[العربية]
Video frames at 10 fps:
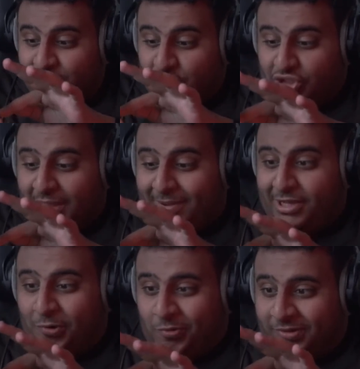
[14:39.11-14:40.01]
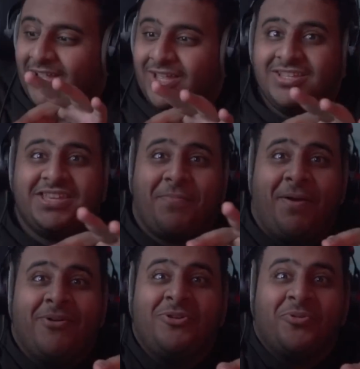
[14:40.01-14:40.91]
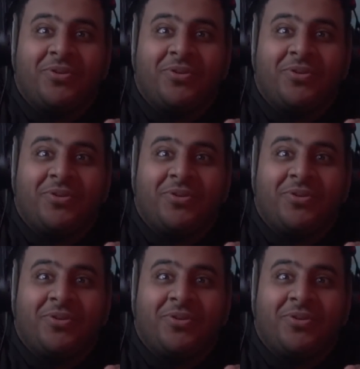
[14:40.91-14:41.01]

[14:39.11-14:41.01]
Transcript: ستة مليون سبعة مليون